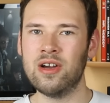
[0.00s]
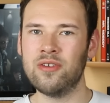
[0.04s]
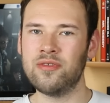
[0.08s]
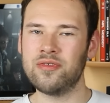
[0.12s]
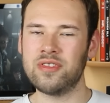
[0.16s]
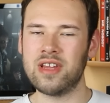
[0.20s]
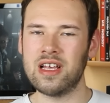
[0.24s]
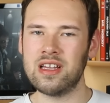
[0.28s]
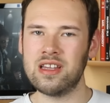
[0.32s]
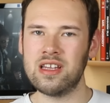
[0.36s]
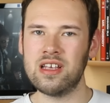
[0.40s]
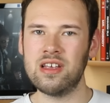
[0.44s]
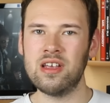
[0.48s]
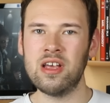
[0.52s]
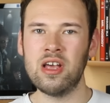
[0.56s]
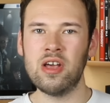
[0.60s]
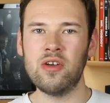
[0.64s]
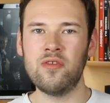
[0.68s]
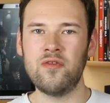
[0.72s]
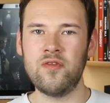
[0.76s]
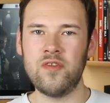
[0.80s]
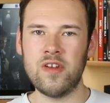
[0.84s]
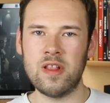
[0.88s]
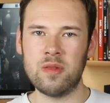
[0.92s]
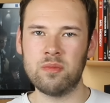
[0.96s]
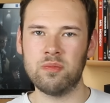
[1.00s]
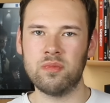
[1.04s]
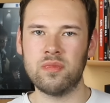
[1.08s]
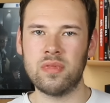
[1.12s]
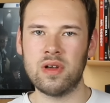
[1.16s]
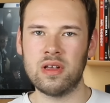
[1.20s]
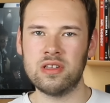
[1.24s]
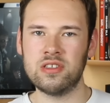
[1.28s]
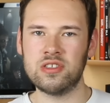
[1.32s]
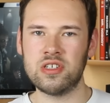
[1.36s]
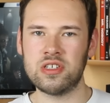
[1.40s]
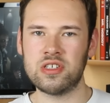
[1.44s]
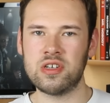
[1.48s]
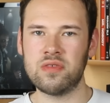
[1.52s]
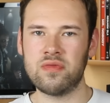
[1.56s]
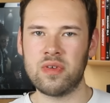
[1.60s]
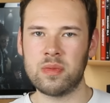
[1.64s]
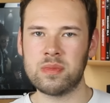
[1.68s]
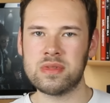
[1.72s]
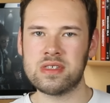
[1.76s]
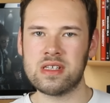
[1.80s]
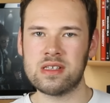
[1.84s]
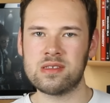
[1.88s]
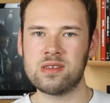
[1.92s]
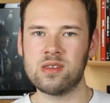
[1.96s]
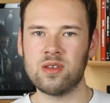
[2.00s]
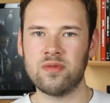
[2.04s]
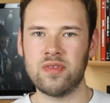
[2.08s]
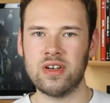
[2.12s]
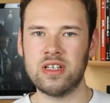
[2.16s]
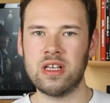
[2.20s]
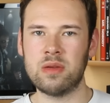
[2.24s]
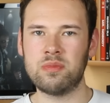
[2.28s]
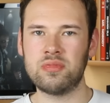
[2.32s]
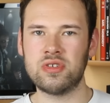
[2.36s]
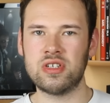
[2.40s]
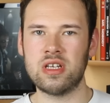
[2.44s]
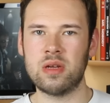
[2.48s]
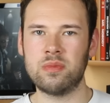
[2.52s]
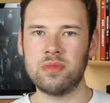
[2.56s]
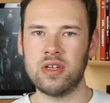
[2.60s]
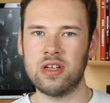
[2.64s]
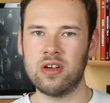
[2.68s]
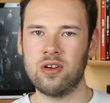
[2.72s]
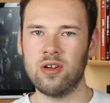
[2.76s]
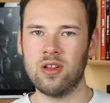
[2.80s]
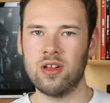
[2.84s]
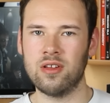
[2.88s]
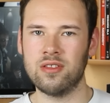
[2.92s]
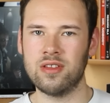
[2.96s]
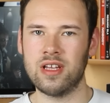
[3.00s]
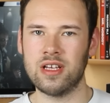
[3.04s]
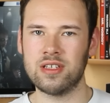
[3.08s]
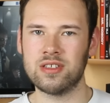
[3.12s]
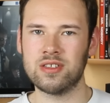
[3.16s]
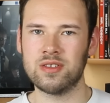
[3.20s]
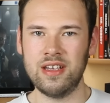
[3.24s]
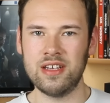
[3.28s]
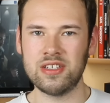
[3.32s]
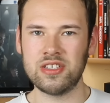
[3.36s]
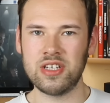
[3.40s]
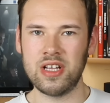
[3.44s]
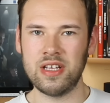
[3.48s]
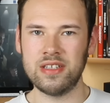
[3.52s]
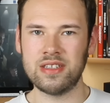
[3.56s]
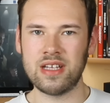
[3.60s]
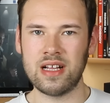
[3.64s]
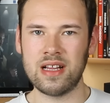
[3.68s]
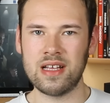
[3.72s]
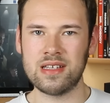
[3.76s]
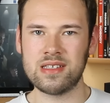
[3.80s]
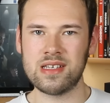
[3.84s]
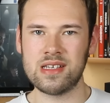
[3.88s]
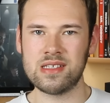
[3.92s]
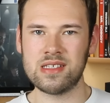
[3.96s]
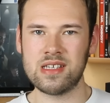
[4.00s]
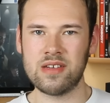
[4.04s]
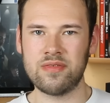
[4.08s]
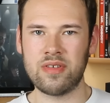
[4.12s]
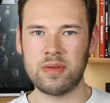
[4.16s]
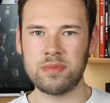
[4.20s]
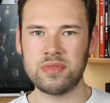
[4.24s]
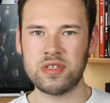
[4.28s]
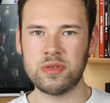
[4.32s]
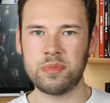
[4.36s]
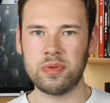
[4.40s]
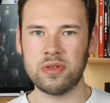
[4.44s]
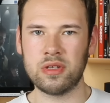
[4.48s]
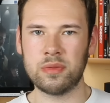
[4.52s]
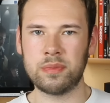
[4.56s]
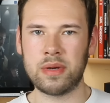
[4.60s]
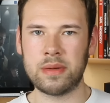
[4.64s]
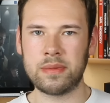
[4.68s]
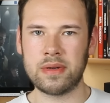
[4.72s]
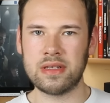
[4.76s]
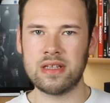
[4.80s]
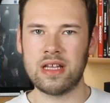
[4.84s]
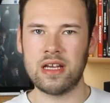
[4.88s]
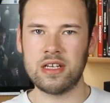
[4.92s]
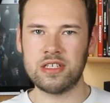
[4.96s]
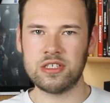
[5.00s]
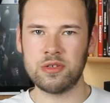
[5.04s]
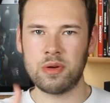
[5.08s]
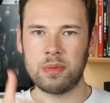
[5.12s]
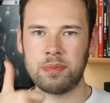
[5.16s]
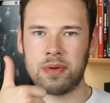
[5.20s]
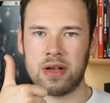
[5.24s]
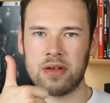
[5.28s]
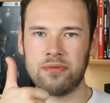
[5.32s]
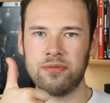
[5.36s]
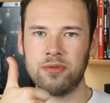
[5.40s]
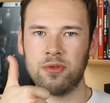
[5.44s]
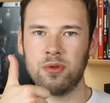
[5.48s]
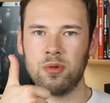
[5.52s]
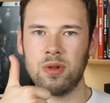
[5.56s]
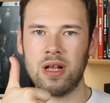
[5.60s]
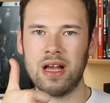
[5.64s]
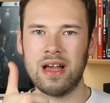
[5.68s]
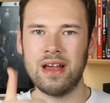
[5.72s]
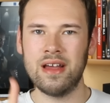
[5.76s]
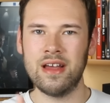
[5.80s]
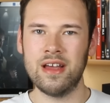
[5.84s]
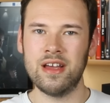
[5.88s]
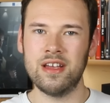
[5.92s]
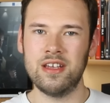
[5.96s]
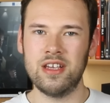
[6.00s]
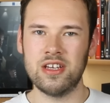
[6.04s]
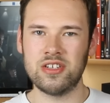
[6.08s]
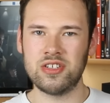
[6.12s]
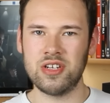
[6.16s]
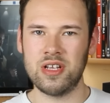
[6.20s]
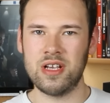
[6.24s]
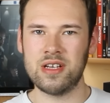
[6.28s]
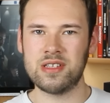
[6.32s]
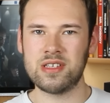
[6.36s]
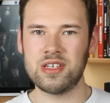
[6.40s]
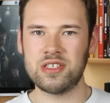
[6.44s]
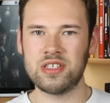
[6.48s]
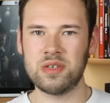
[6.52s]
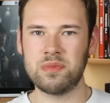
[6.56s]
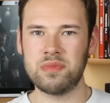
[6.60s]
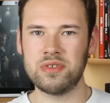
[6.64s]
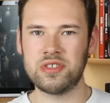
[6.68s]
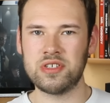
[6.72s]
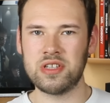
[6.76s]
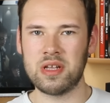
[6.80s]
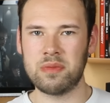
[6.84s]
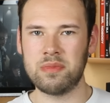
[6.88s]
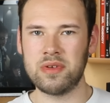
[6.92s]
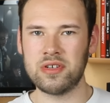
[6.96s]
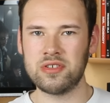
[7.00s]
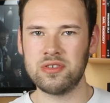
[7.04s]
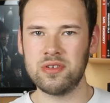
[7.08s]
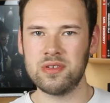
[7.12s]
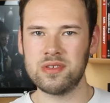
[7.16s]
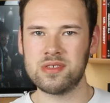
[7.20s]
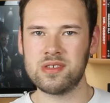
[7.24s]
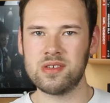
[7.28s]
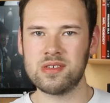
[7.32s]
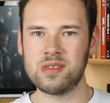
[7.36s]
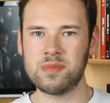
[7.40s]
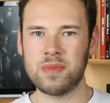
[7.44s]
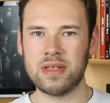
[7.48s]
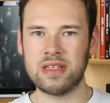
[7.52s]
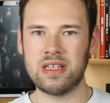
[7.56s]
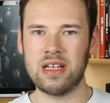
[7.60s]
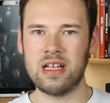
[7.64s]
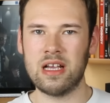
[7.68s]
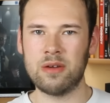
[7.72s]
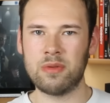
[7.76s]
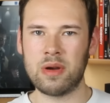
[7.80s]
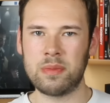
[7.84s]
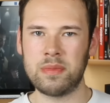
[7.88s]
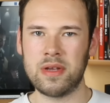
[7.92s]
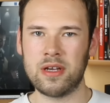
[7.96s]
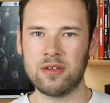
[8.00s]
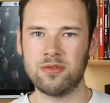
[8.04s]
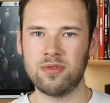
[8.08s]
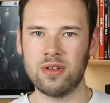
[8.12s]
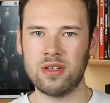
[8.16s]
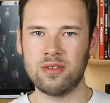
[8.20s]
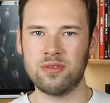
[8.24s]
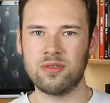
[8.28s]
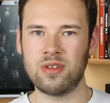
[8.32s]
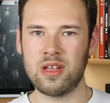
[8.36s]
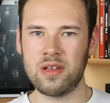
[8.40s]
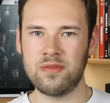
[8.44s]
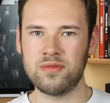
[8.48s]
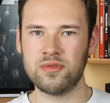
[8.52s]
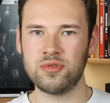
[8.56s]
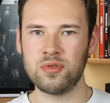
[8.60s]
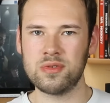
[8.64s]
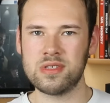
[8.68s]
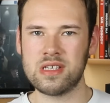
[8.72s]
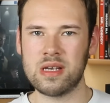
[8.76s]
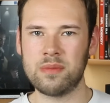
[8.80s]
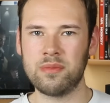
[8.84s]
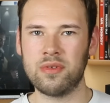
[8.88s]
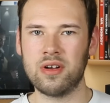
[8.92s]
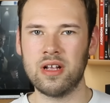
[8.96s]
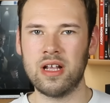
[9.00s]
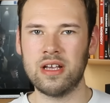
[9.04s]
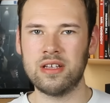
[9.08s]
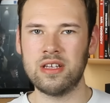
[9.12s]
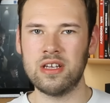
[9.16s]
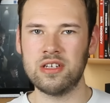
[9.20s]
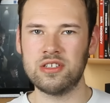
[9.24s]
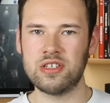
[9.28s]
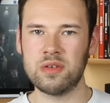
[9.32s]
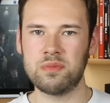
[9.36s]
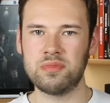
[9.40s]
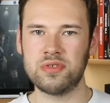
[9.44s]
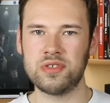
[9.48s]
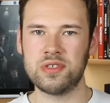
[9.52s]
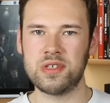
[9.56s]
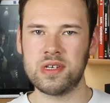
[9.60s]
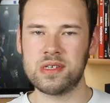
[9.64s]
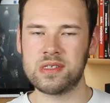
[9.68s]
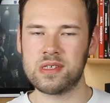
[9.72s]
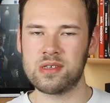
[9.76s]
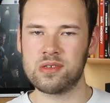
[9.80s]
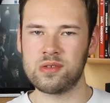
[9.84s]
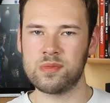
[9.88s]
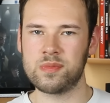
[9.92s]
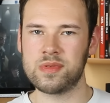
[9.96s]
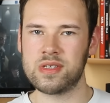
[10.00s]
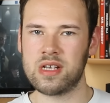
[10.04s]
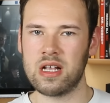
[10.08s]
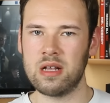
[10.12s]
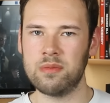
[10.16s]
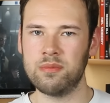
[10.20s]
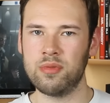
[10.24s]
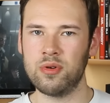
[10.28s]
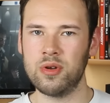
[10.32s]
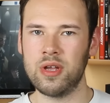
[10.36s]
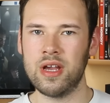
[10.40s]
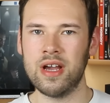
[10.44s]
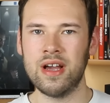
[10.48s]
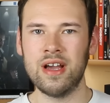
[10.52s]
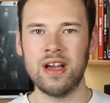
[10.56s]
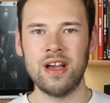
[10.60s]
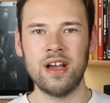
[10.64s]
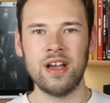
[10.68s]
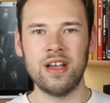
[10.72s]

Wtedy film będzie się Wam zdecydowanie przyjemniej oglądać. Jeżeli ta recenzja Wam się podobała, dajcie łapkę w górę. Jeżeli chcecie być na bieżąco z materiałami, które tutaj wrzucam, kliknijcie przycisk subskrybuj.